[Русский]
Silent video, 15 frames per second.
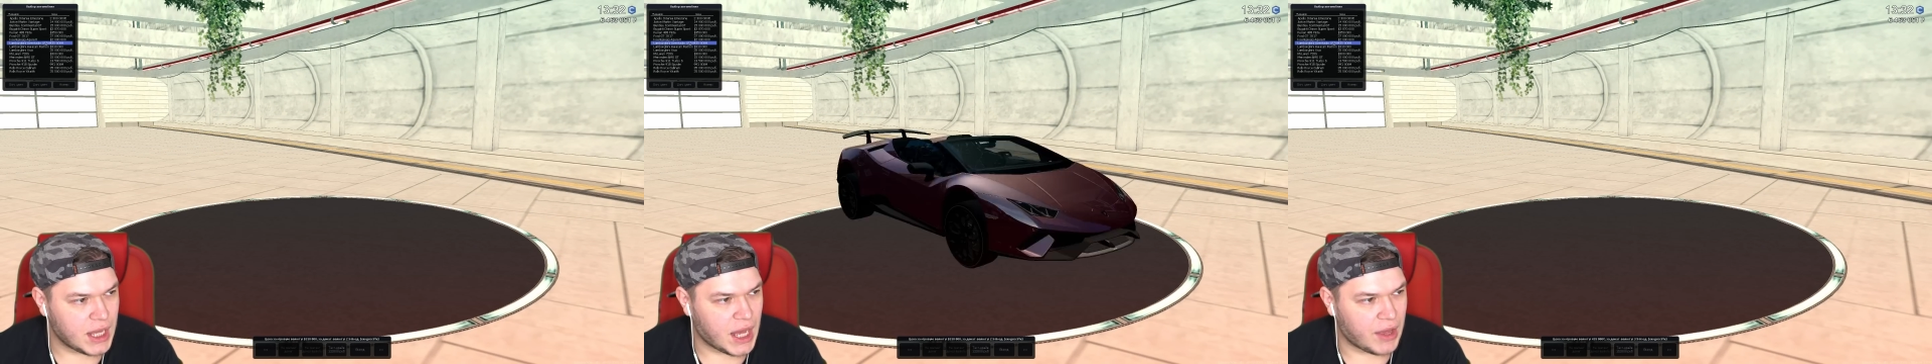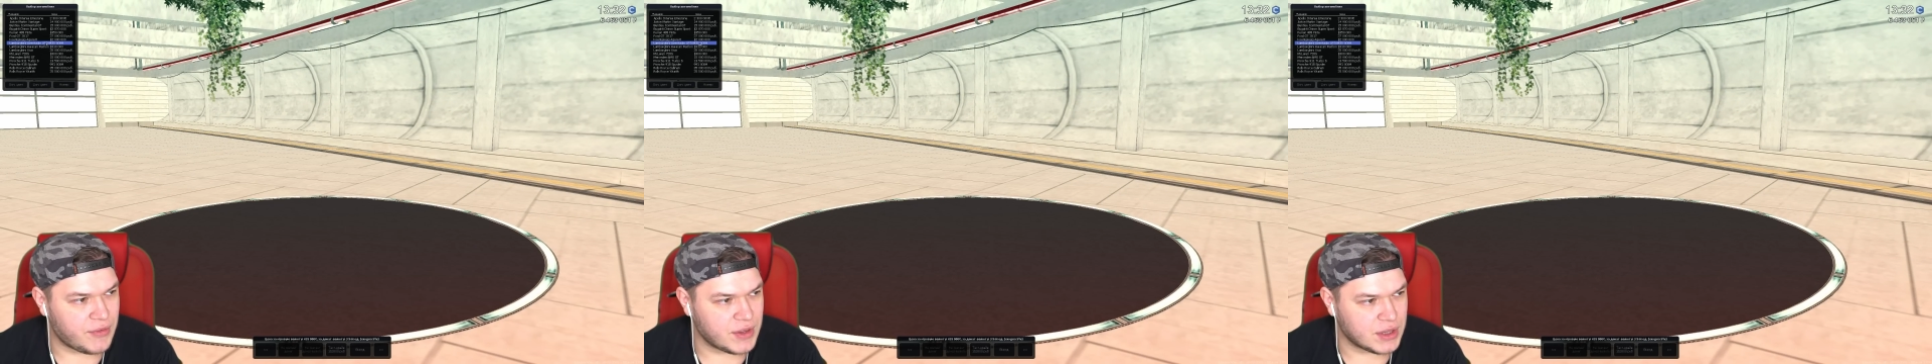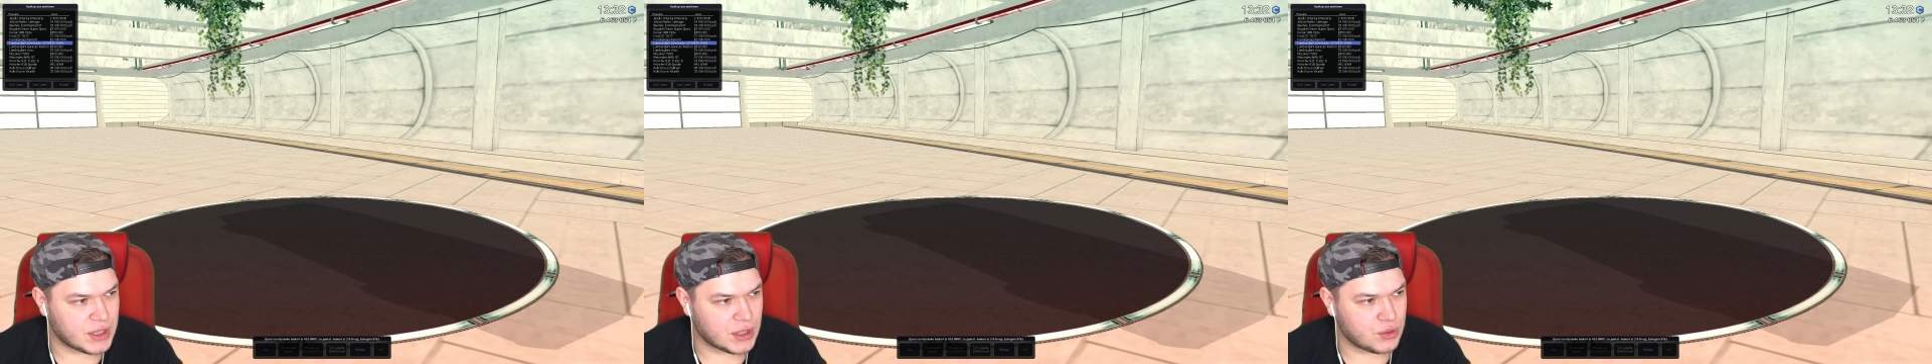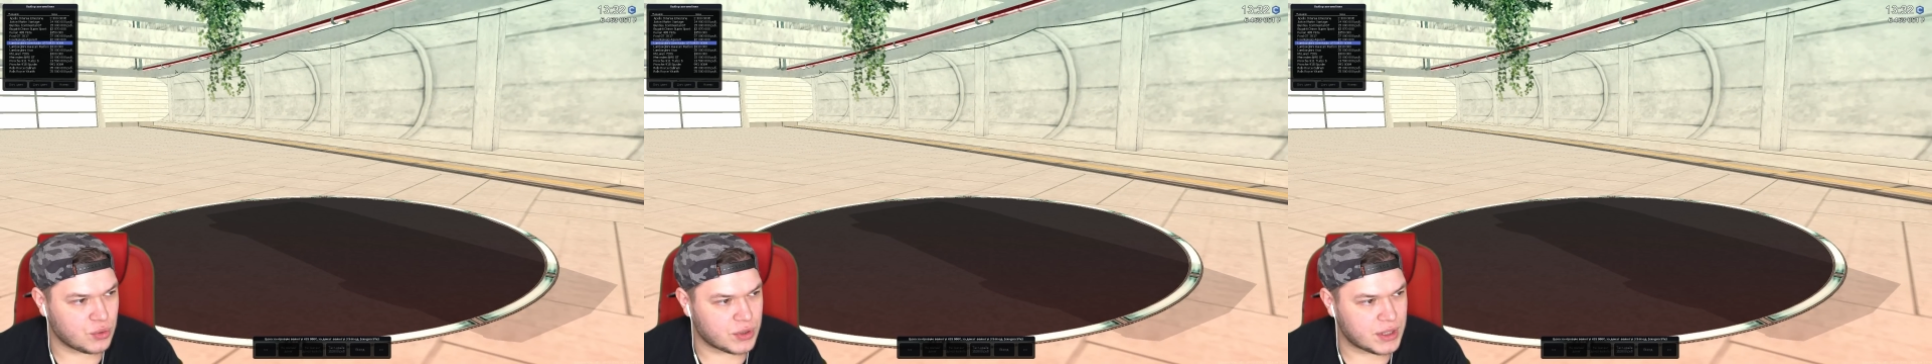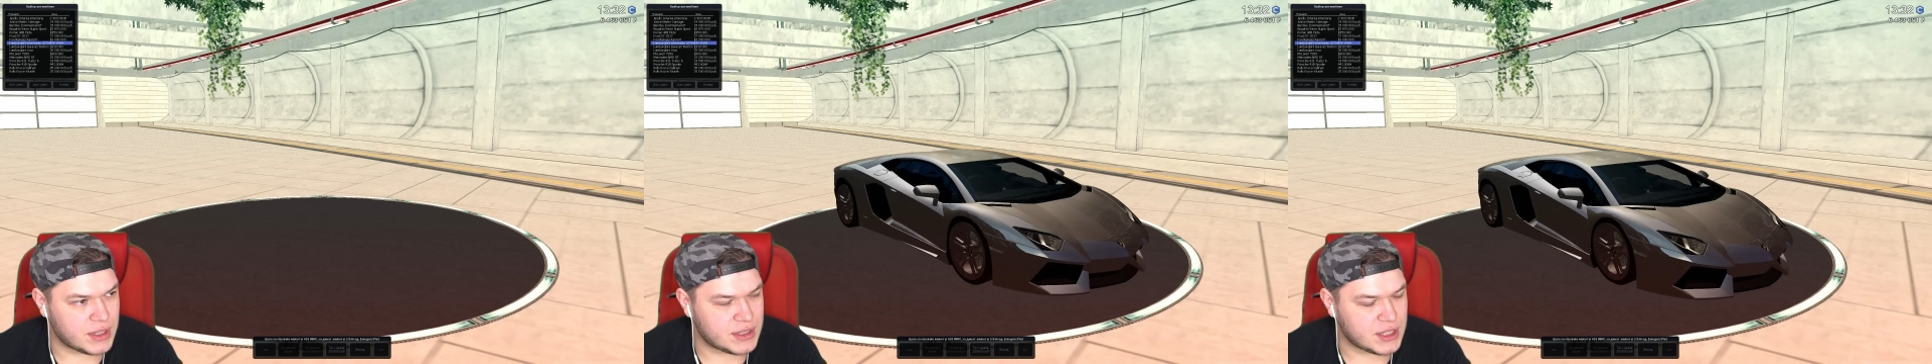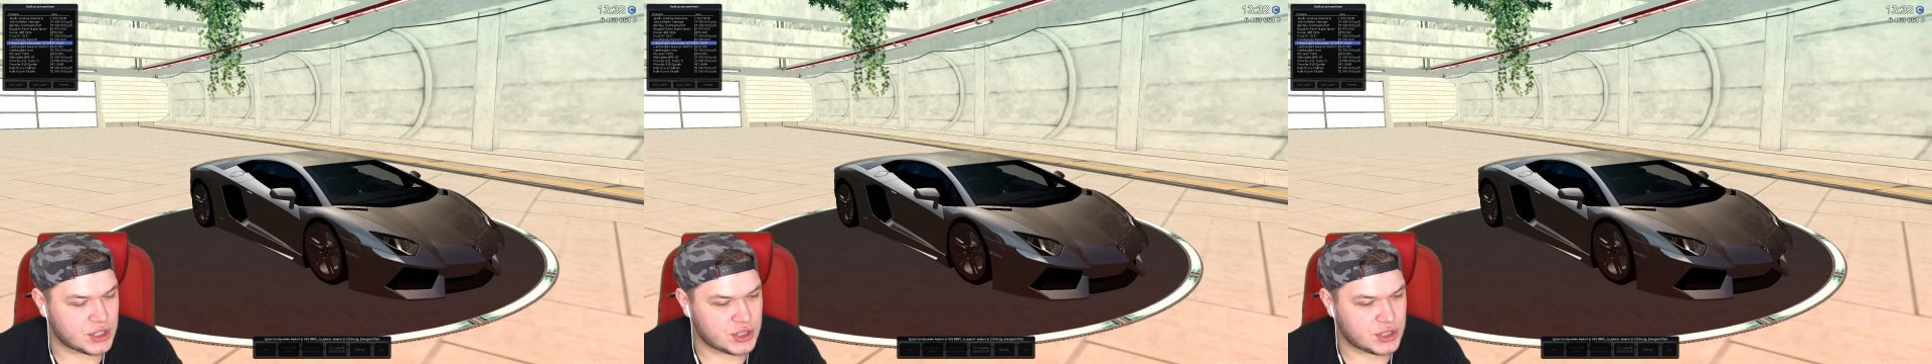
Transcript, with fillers: Авентадор есть за